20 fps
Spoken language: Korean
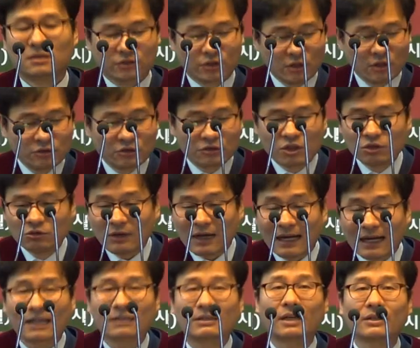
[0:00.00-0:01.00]
설교 진도
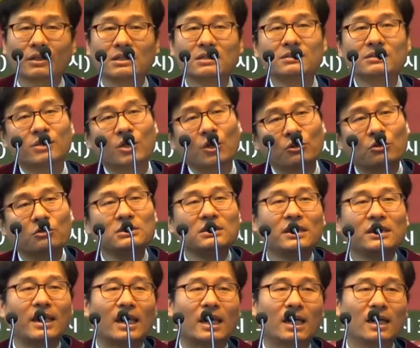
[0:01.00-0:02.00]
하나도 안 나. 이거
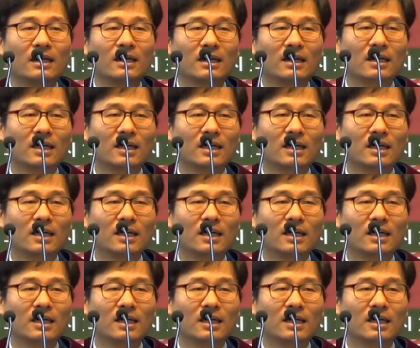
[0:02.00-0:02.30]
서론인데.